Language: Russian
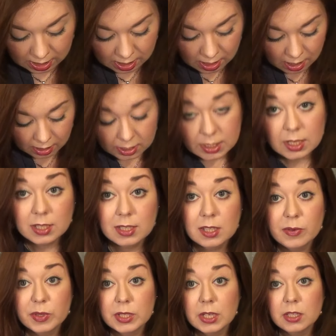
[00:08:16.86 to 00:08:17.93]
Так, кстати,
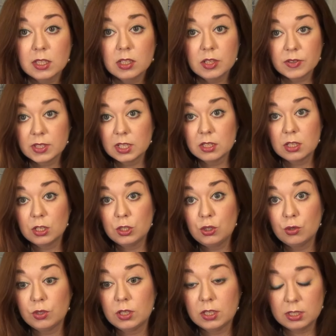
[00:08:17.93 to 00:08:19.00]
если вы знаете, где в центре
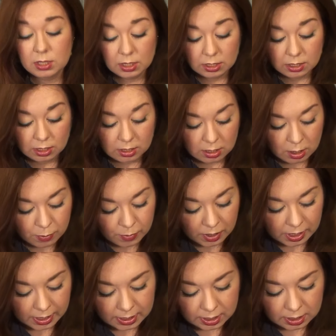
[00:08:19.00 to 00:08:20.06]
еще есть этот
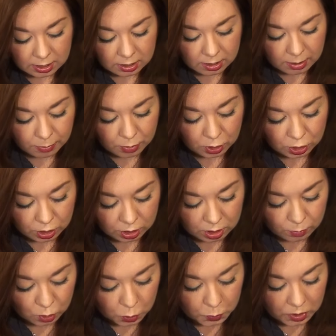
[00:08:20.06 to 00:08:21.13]
магазин,
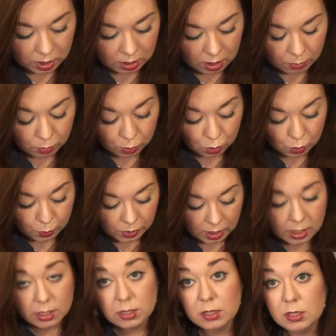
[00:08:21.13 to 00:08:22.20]
напишите. Может быть, я там буду
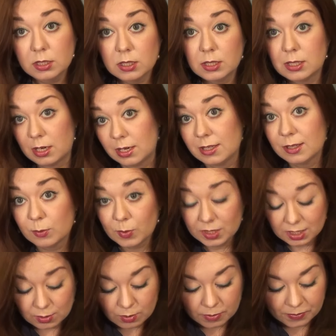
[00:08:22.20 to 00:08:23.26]
проходить. И заранее
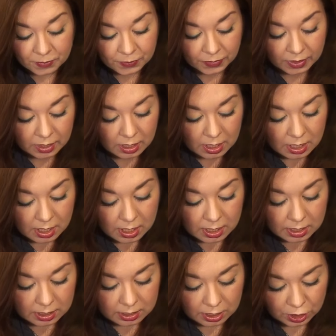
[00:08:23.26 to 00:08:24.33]
спасибо.
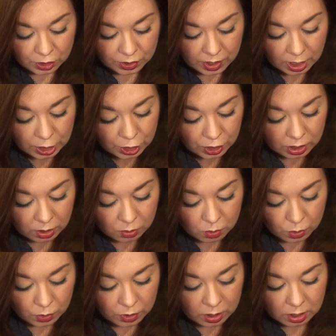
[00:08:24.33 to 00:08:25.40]
Значит, дальше
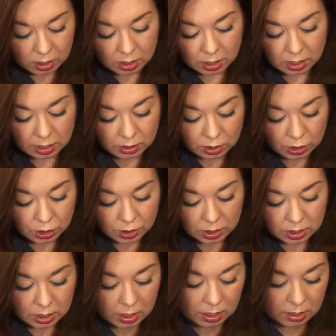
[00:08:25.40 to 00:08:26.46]
какое-то
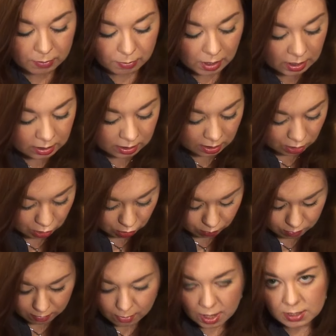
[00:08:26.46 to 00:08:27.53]
органическое масло,
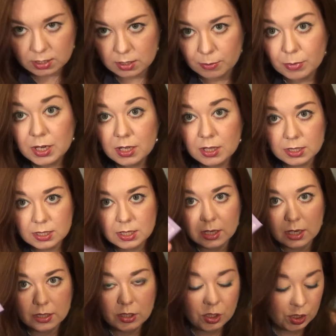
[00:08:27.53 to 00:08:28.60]
масло, мыло с
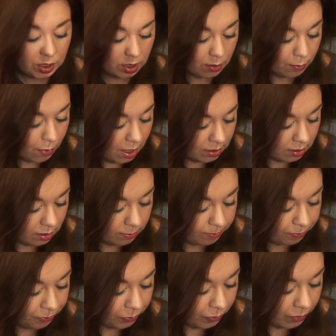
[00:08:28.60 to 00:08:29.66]
органическим маслом.
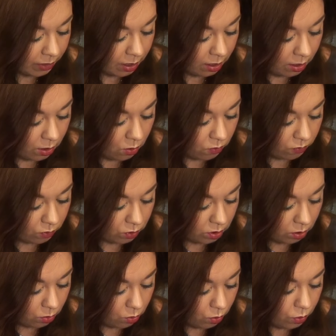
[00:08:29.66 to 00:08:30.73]
Вот
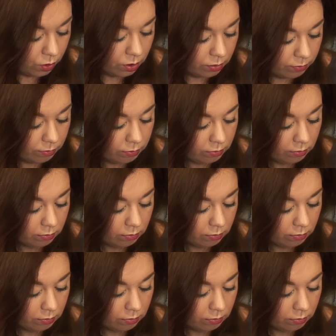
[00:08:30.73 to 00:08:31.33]
такое